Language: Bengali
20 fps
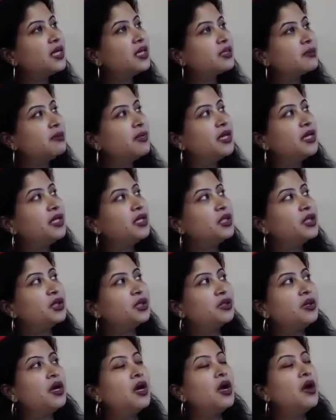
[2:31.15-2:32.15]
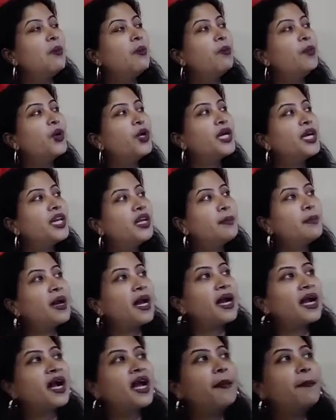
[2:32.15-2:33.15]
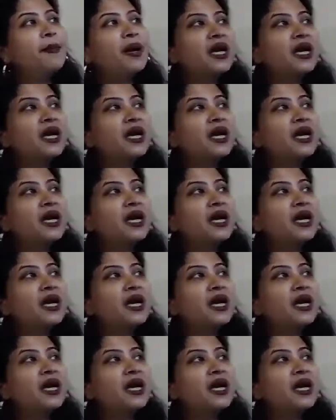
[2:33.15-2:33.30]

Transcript: এক্সপ্লেনেশন বৈজ্ঞানিক ব্যাখ্যায়